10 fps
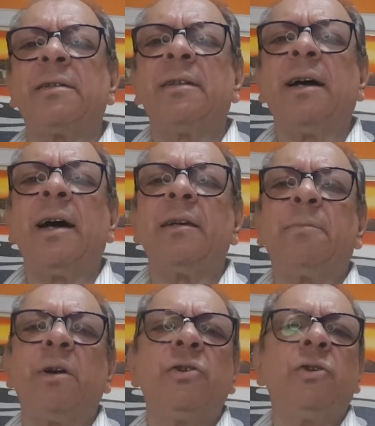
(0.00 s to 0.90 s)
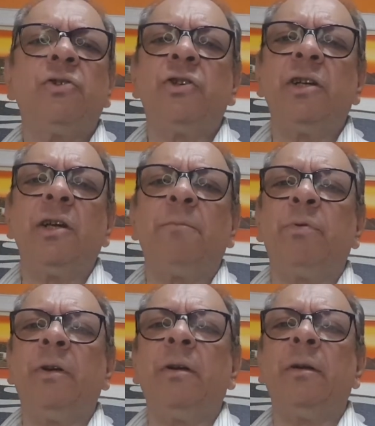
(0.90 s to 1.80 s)
cidade, aprende em
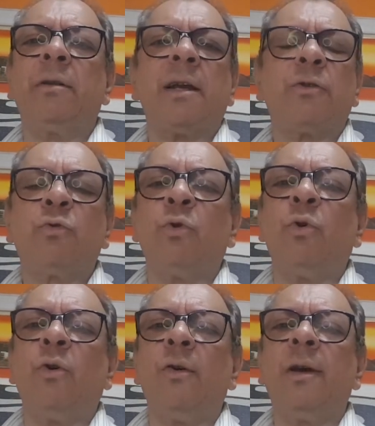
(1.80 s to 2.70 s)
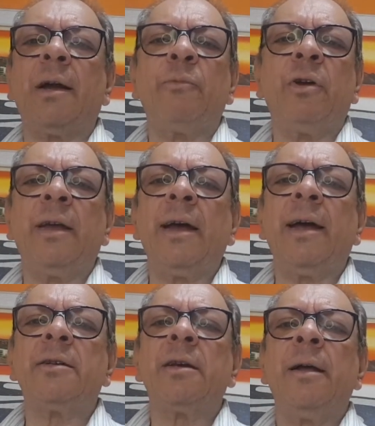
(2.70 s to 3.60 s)
jipe, em trator, em
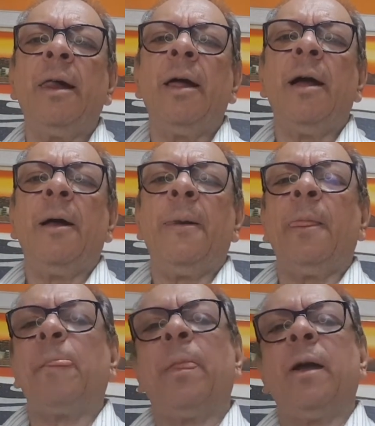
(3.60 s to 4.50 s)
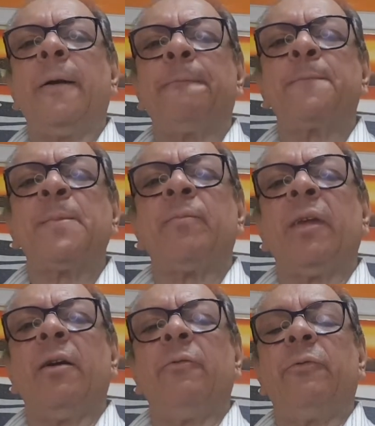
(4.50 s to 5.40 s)
caminhonete, né?
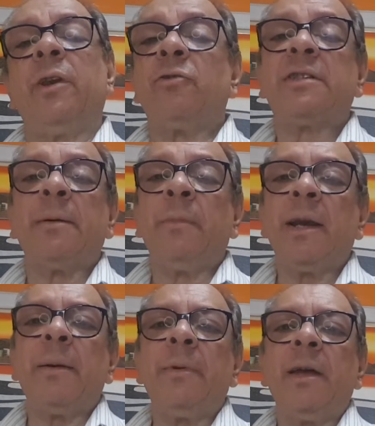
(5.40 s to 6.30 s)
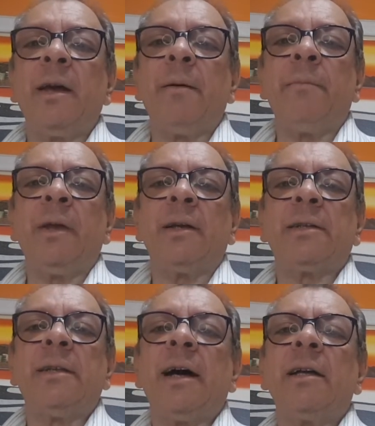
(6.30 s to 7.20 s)
Final de semana, minha, minha
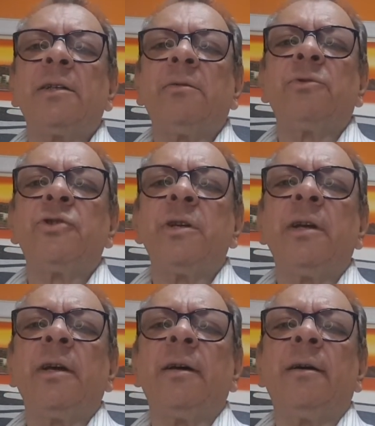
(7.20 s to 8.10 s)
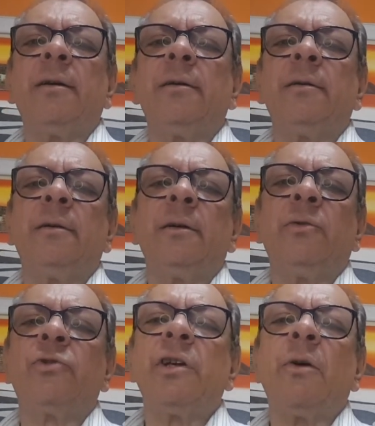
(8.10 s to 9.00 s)
cidade não tinha,
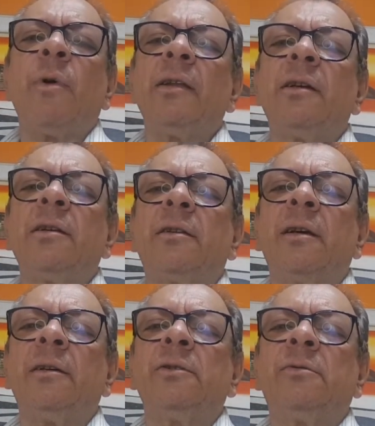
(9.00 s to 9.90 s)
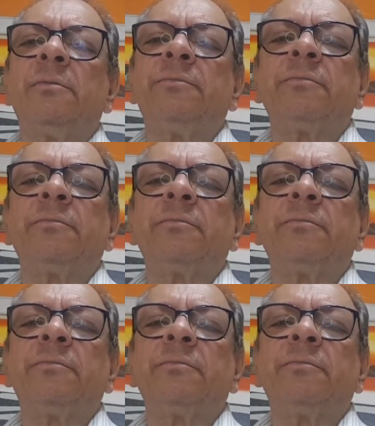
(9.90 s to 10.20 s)
não tinha guarda de trânsito.